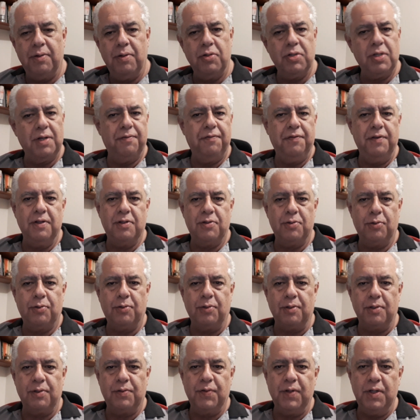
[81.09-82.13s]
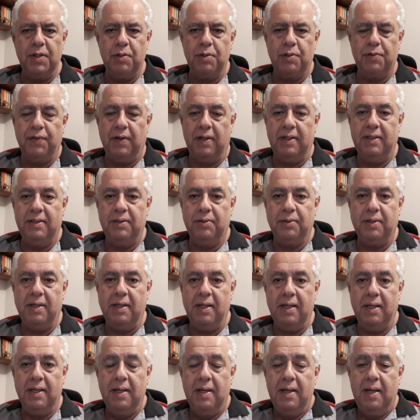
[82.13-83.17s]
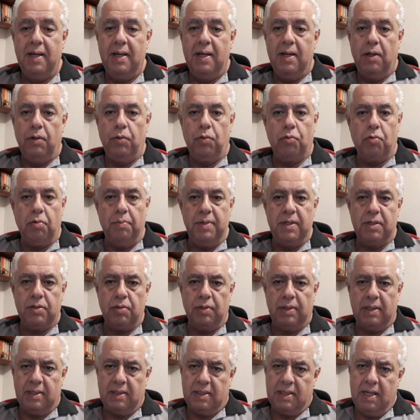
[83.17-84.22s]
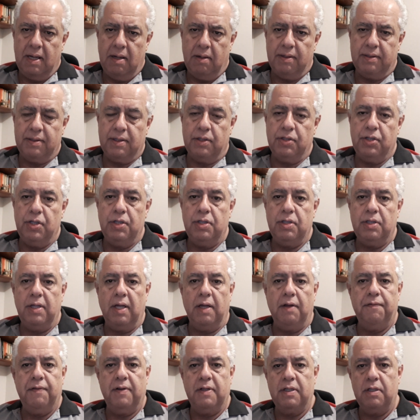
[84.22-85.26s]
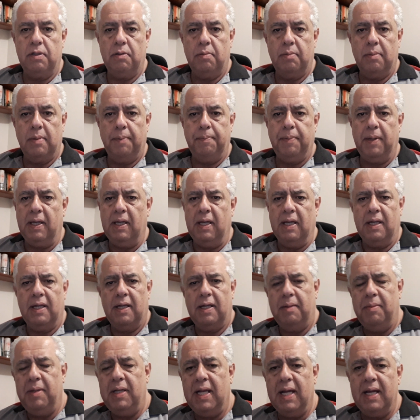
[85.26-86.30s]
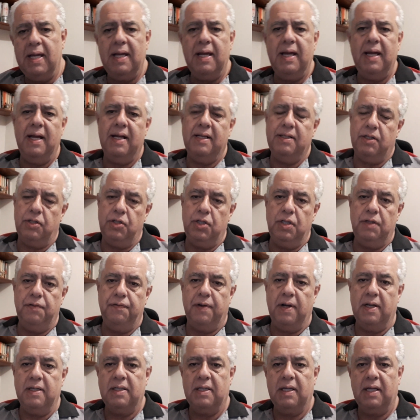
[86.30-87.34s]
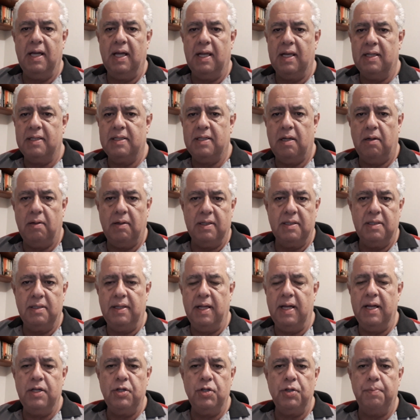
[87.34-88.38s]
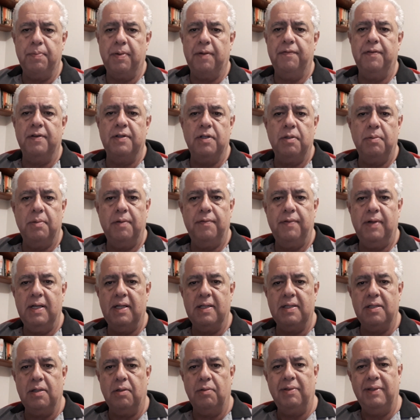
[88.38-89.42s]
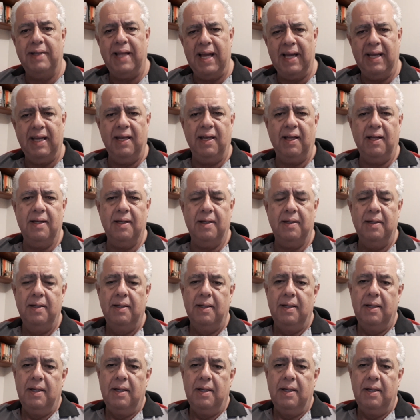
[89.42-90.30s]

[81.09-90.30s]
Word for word: Eu já fiz outros vídeos falando que no começo das aulas a gente tem que fazer uma pequena anamnese, a gente faz aquelas aulas teste para fazer uma avaliação técnica